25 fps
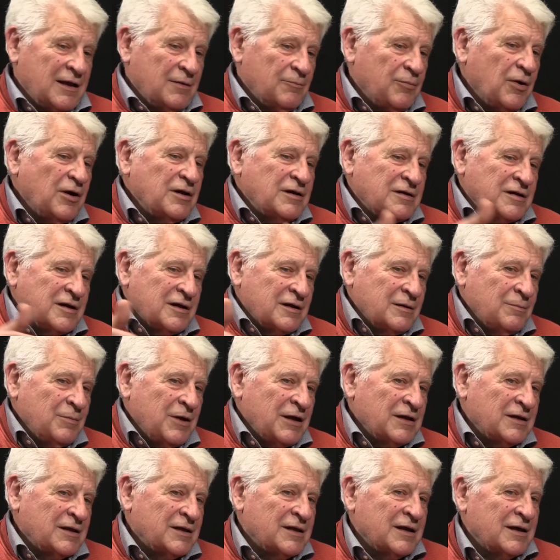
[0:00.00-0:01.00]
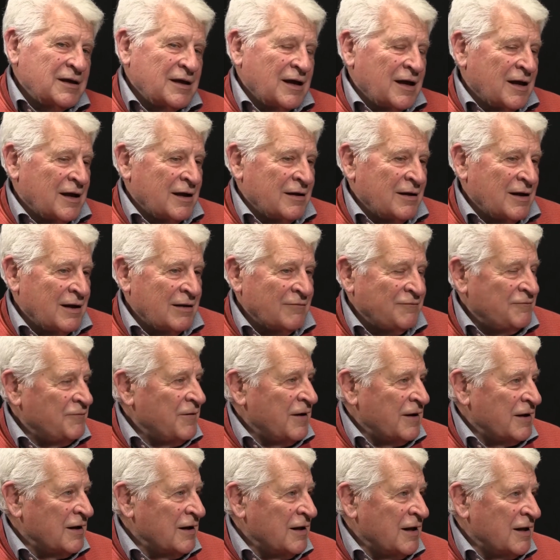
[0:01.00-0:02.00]
Poi si rimette a
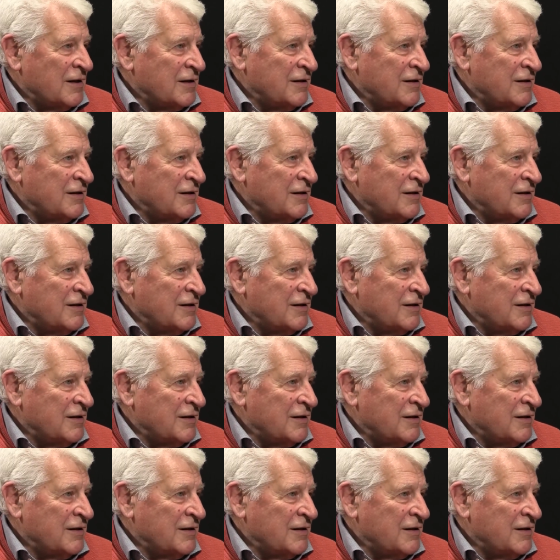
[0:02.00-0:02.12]
fare le